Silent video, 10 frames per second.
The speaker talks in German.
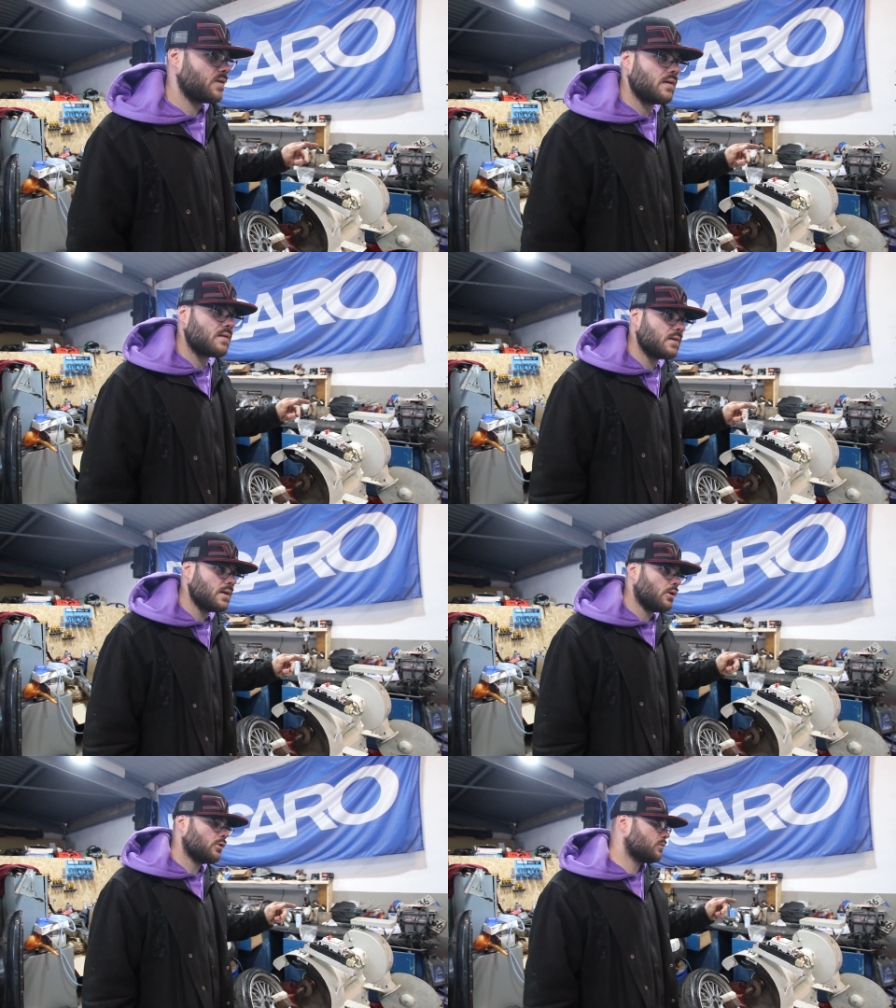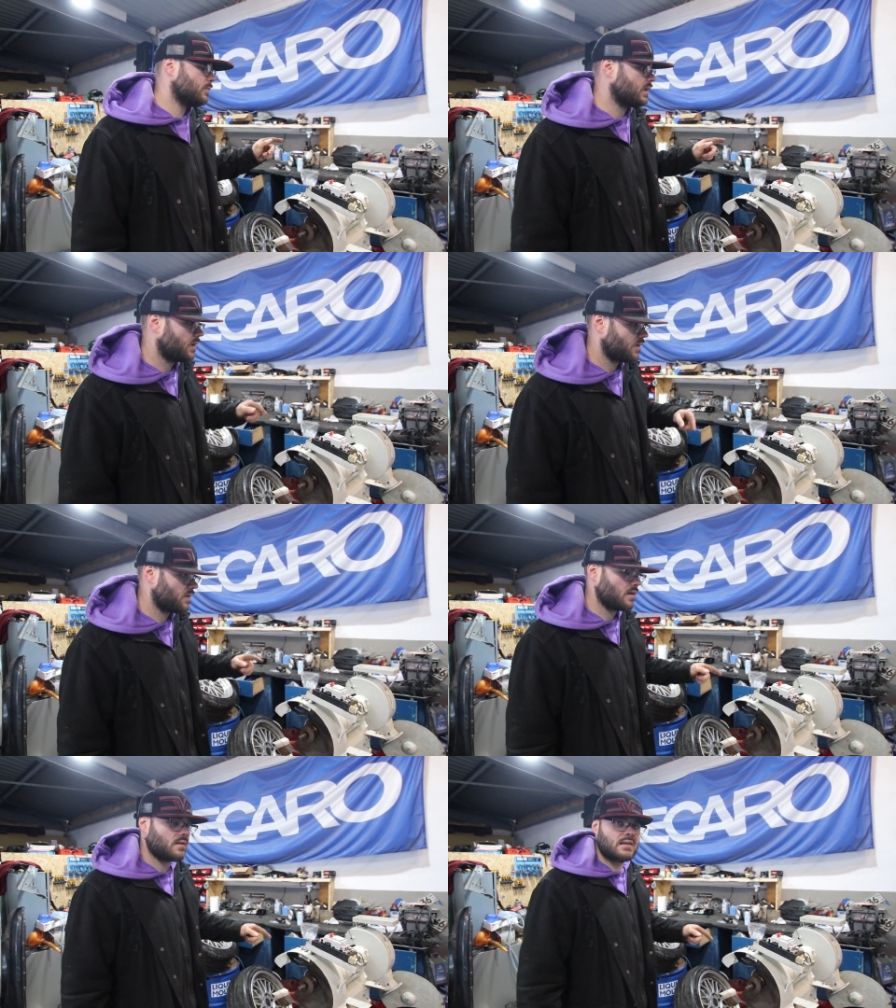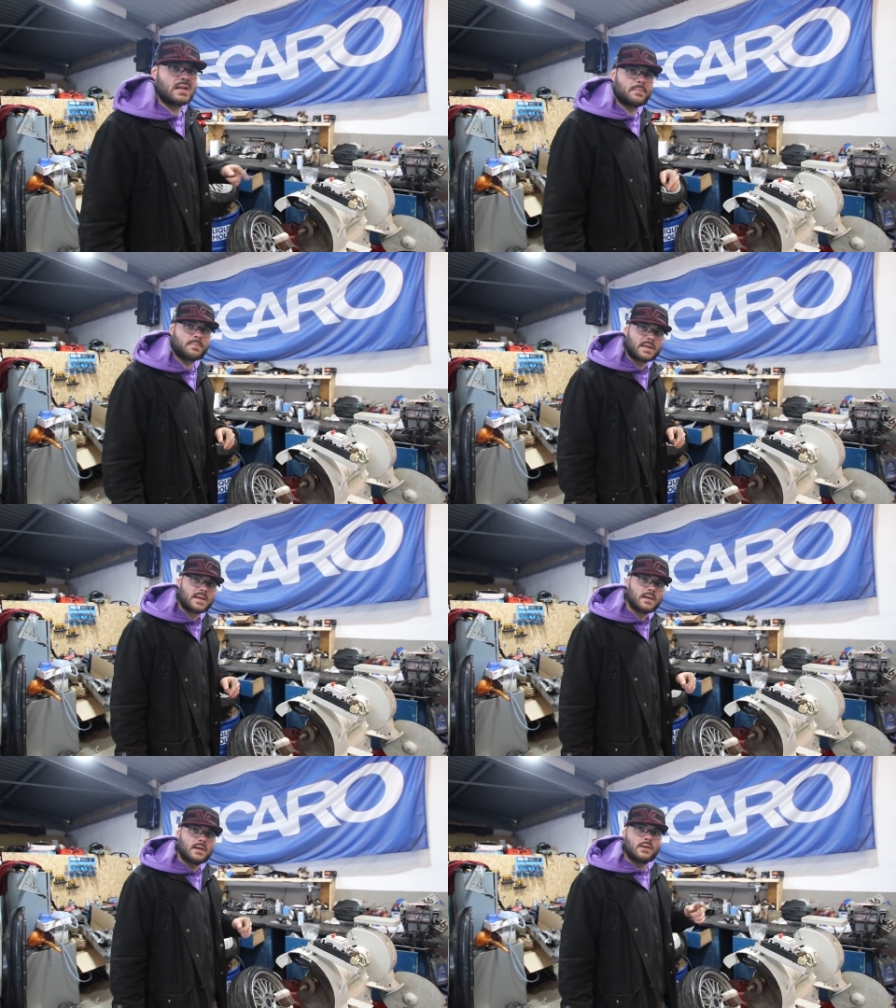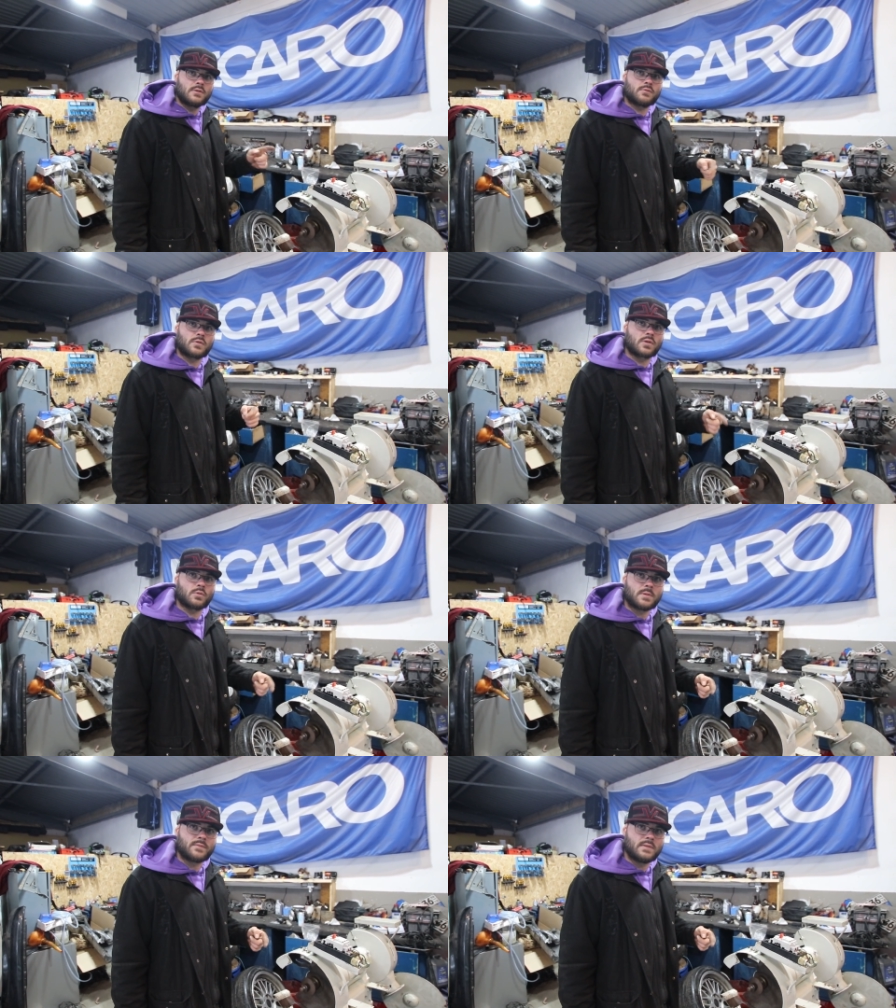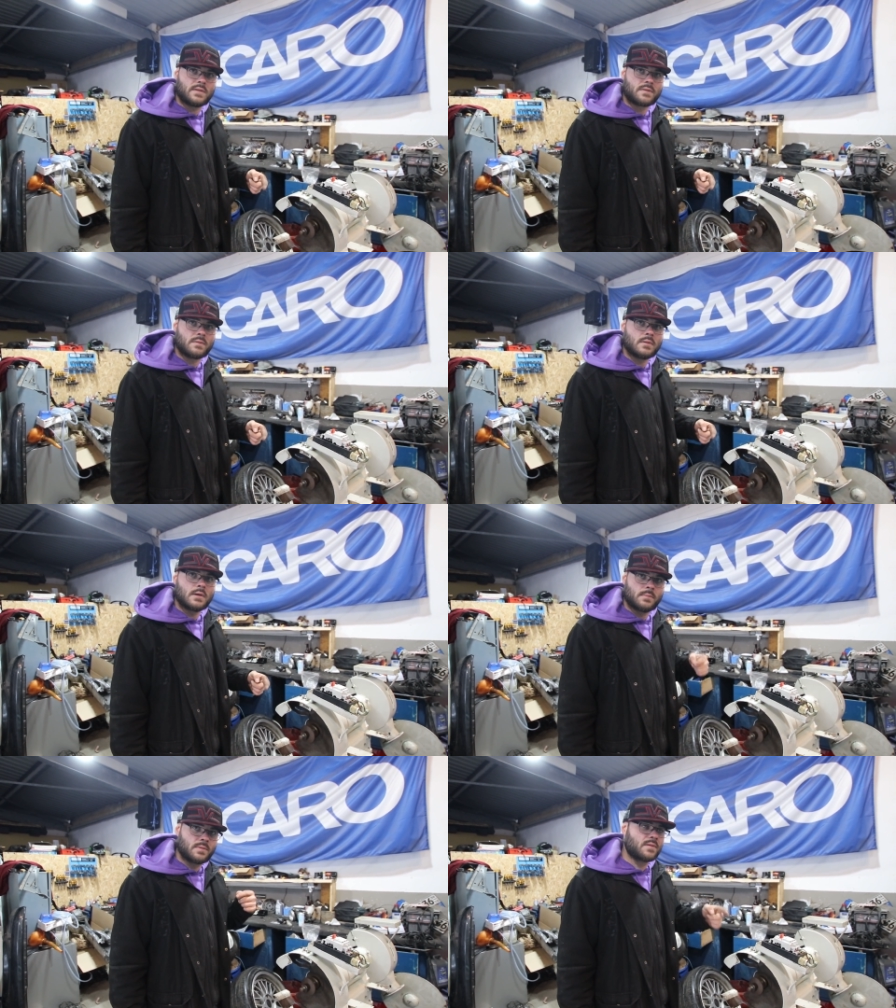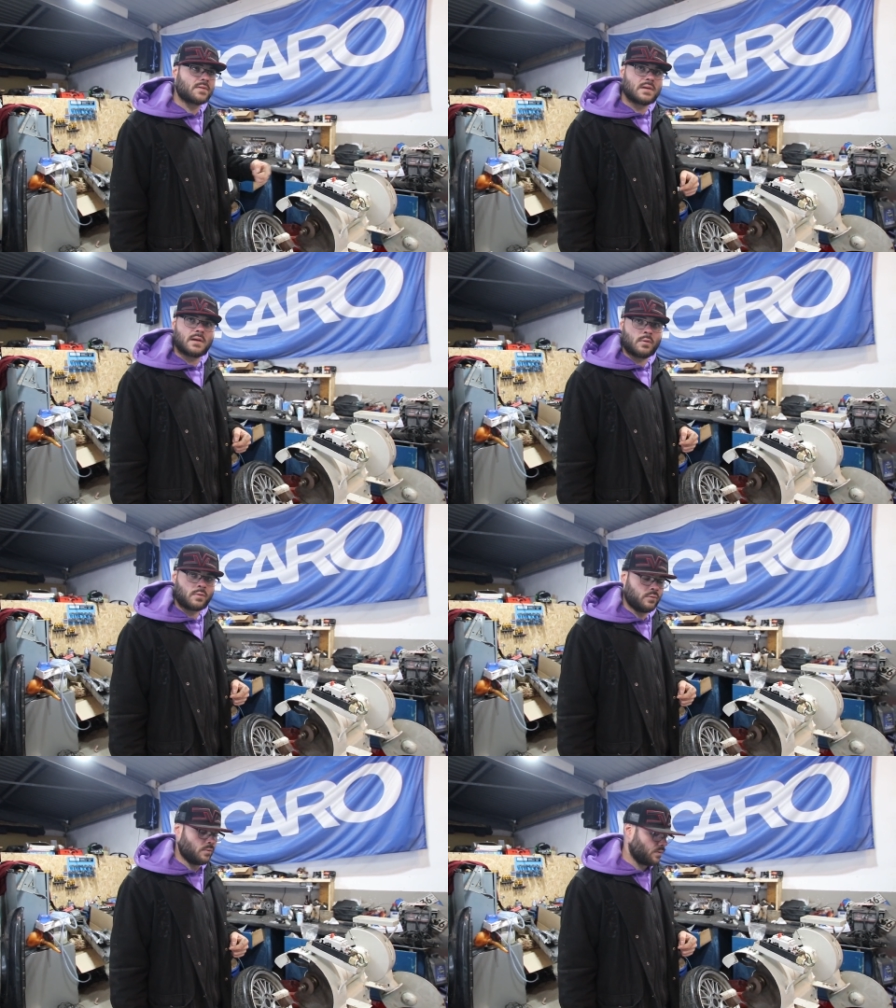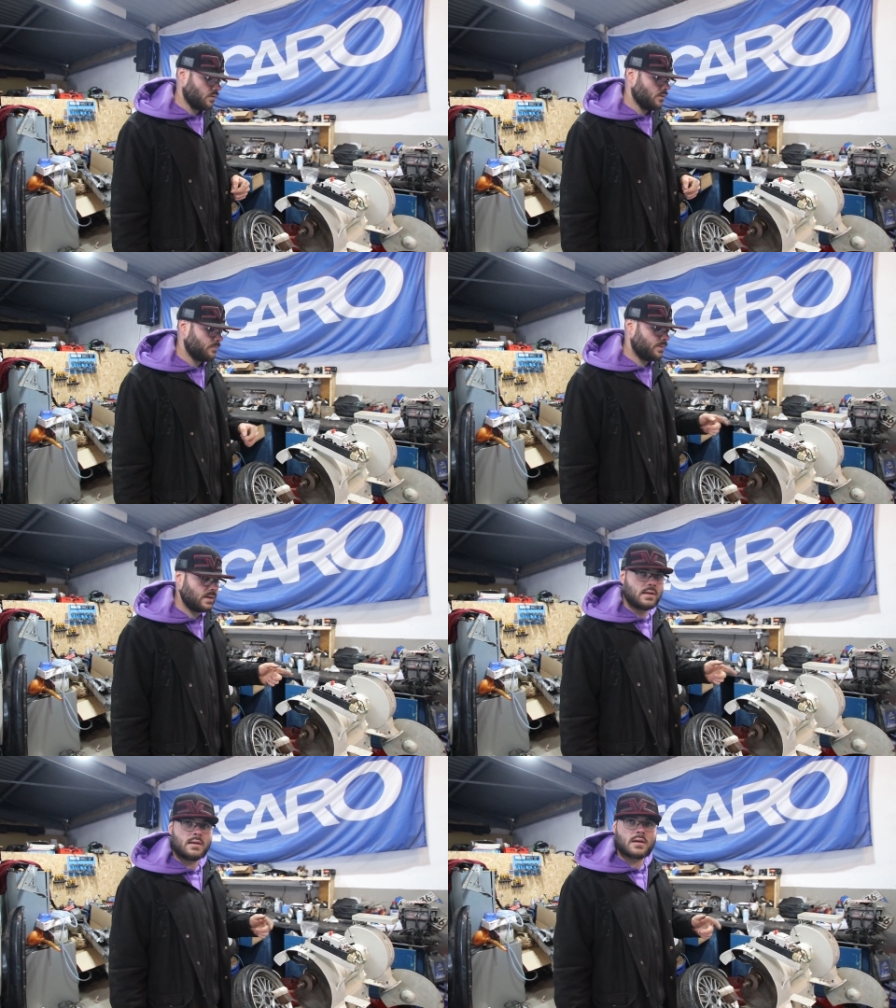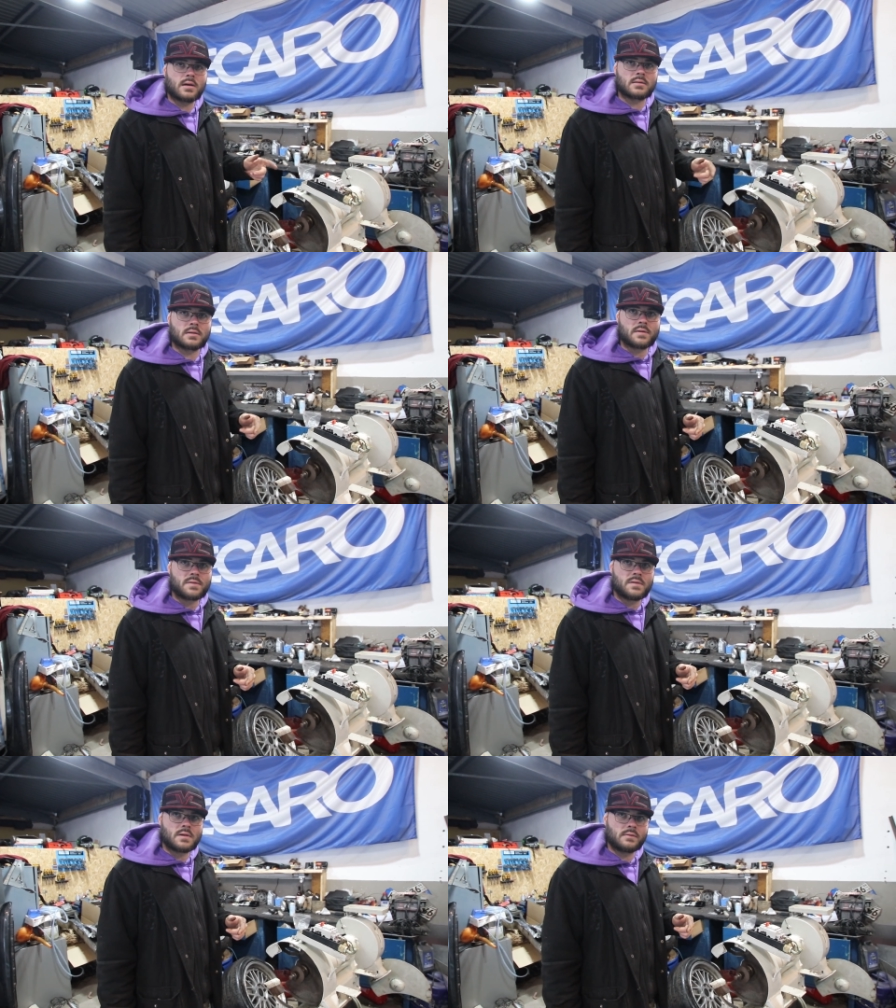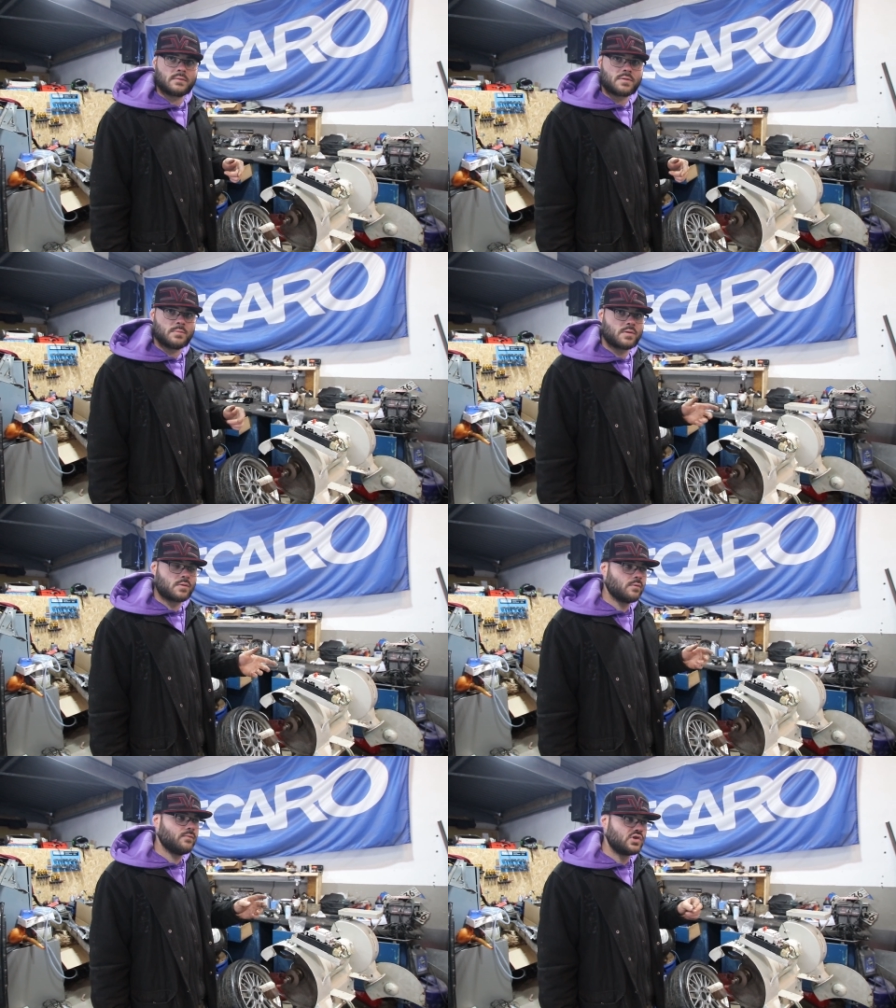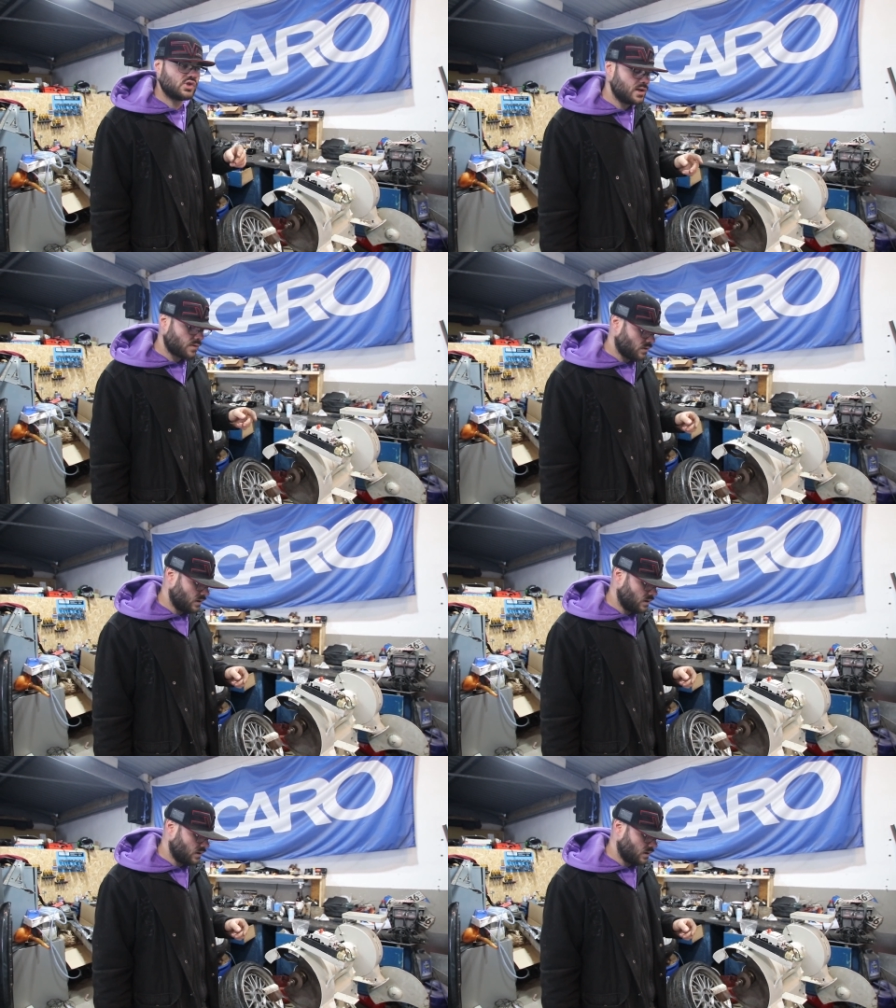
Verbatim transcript: B16er Automat, das heißt 16 Ampere, dürfte drüber fließen, bis das Ding auslöst. Ne? B, Charakteristik hat was mit zu tun, wie schnell das